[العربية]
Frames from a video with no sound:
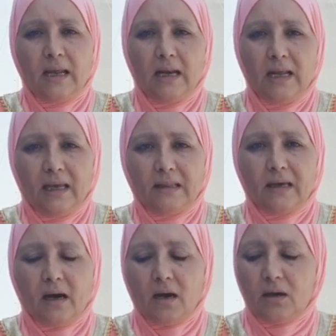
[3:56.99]
اللي
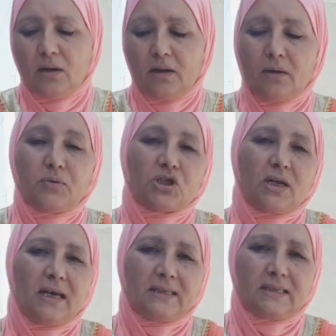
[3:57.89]
عندها
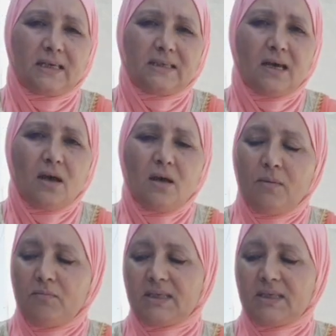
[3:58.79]
البشره حساسه ما